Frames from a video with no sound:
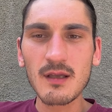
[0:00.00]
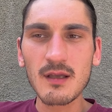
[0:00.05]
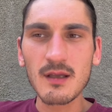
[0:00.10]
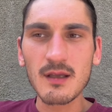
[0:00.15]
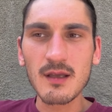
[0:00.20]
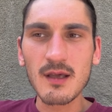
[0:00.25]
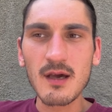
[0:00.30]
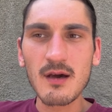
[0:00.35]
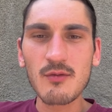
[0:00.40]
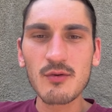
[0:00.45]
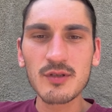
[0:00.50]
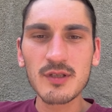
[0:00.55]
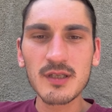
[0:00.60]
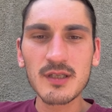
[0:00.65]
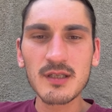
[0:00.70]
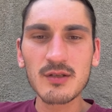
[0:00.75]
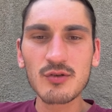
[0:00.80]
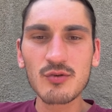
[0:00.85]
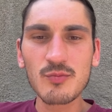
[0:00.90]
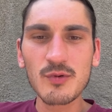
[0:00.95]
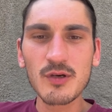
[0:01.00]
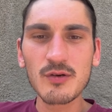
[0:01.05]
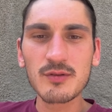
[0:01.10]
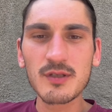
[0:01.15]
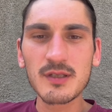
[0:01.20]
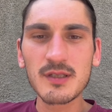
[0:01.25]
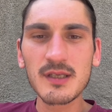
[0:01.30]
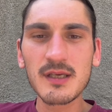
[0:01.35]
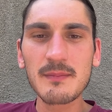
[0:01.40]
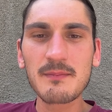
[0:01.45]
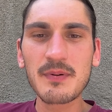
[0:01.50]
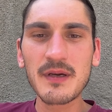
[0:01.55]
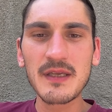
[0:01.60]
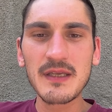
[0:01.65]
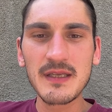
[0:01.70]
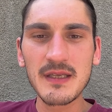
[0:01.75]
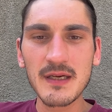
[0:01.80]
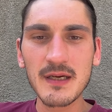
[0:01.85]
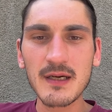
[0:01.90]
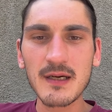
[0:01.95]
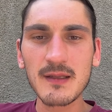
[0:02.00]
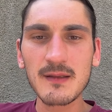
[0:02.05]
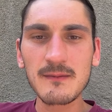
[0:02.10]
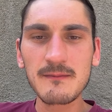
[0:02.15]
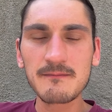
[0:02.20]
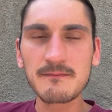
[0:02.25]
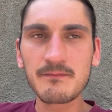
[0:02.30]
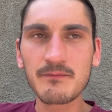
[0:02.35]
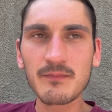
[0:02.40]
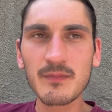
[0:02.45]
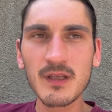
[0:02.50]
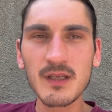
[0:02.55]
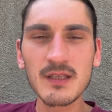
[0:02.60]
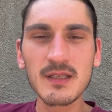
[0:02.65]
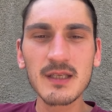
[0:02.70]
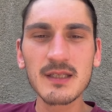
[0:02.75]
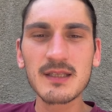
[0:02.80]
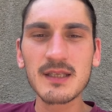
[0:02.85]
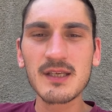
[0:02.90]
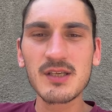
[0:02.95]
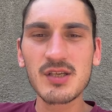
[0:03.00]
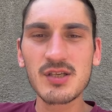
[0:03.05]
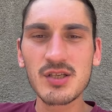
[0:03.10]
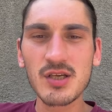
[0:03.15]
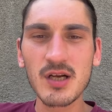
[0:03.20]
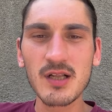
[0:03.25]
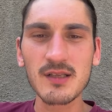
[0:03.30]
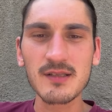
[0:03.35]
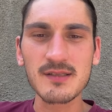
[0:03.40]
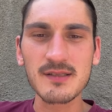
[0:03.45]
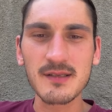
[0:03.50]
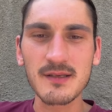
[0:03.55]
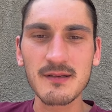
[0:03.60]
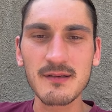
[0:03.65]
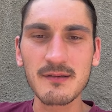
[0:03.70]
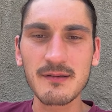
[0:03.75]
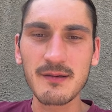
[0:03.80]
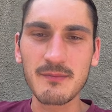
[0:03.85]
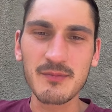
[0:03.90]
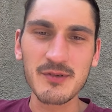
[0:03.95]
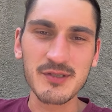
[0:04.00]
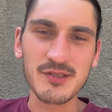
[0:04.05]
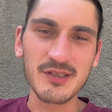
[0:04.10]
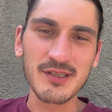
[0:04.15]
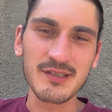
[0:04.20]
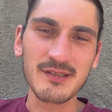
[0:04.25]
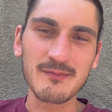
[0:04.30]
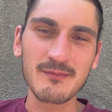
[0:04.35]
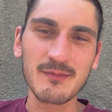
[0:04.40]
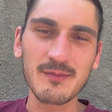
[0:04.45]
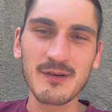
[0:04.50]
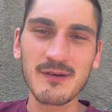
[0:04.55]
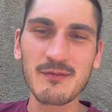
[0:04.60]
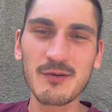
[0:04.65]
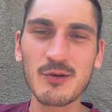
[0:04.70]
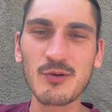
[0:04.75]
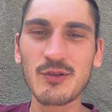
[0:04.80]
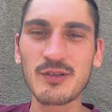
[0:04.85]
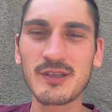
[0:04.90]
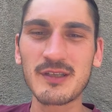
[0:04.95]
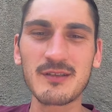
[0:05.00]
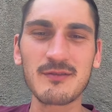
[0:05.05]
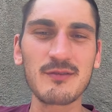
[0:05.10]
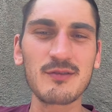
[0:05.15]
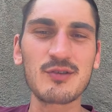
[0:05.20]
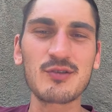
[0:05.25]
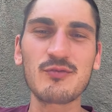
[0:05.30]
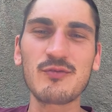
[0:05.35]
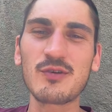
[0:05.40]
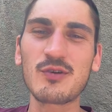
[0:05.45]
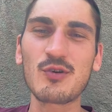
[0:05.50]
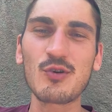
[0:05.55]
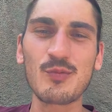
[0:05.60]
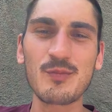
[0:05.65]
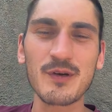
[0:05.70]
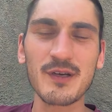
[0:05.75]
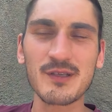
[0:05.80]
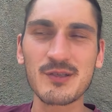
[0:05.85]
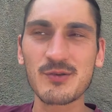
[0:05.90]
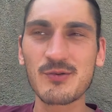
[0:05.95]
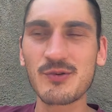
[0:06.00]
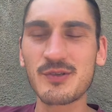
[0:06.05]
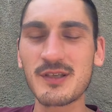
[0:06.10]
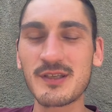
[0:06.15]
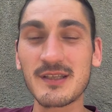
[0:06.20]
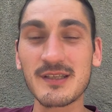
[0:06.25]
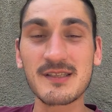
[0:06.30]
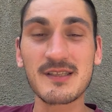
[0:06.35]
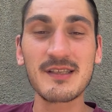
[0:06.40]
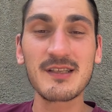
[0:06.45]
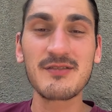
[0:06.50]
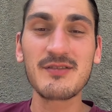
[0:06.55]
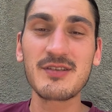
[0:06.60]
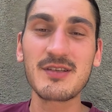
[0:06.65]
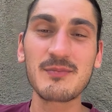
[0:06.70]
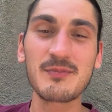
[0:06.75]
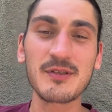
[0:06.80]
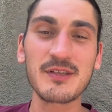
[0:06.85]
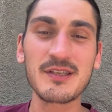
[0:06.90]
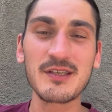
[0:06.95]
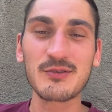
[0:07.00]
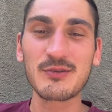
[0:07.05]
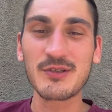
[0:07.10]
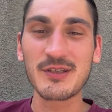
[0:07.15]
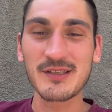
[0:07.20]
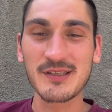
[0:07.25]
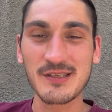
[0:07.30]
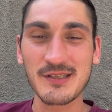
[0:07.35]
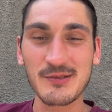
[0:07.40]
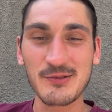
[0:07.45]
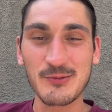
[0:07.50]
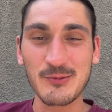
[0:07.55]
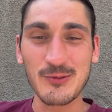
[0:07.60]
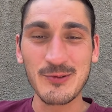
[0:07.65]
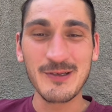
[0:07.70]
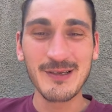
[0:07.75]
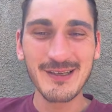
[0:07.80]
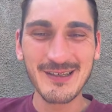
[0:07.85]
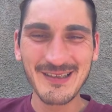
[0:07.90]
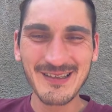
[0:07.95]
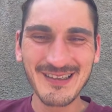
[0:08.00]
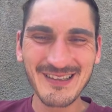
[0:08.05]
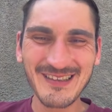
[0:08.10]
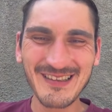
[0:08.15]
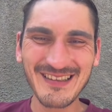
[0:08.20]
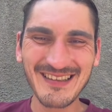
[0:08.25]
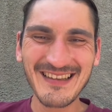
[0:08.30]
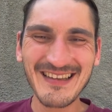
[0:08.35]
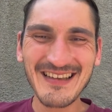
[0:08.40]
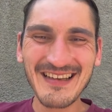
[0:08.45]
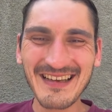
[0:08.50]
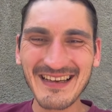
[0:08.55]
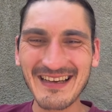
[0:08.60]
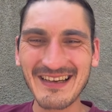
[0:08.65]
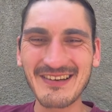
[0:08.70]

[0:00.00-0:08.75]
я вот это думаю, вот это я приехал и дотрещался. Обычно я там говорю от этого, что вокруг происходит, остановите планету, я сойду. Как